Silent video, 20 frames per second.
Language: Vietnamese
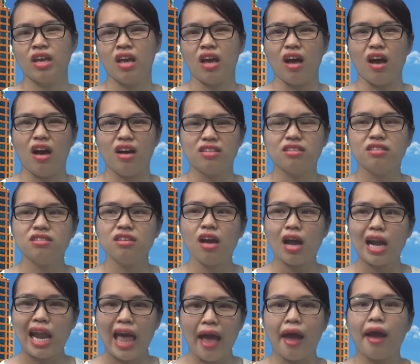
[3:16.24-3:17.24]
uh, thứ
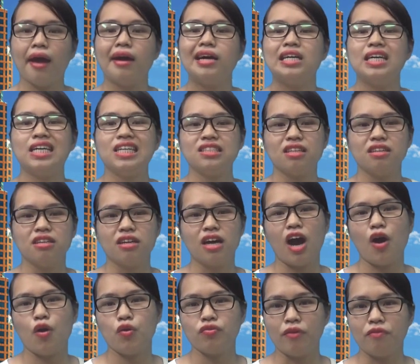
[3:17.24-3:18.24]
nhất là từ
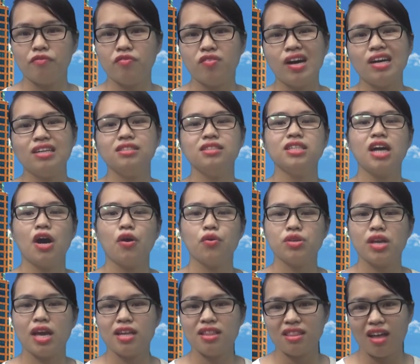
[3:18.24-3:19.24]
khâu phỏng vấn khâu
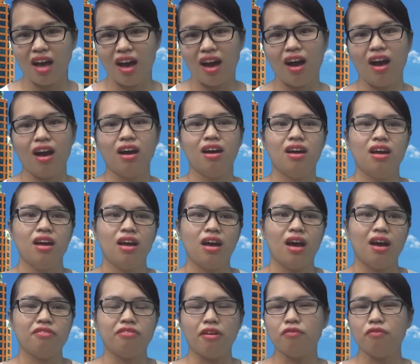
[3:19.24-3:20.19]
giấy tờ uh,